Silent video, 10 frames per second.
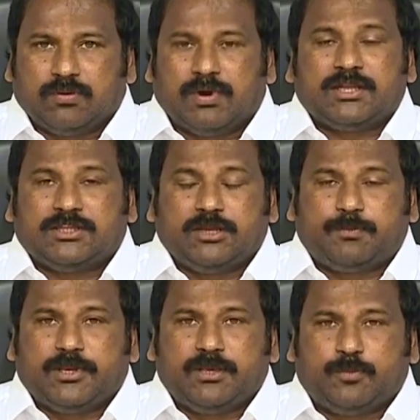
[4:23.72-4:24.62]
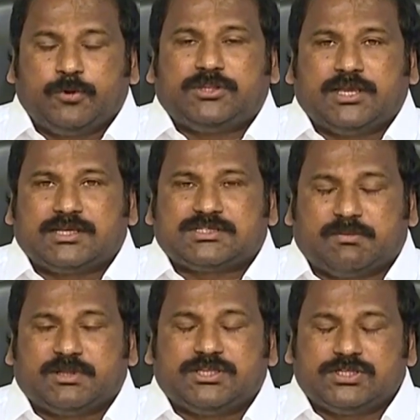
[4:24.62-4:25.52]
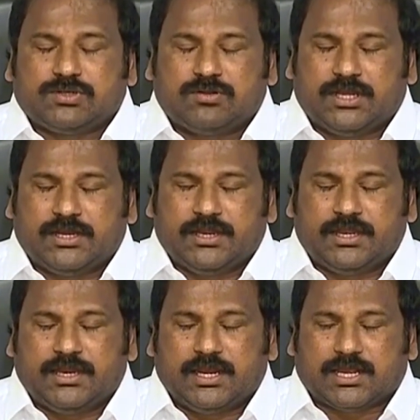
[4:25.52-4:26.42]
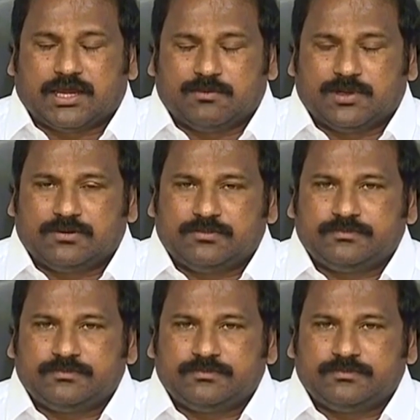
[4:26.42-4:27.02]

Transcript: వారి తీర్పుని పూర్తిగా సమర్థించుకుంటున్నారు ఏడు నెలల కాలంలో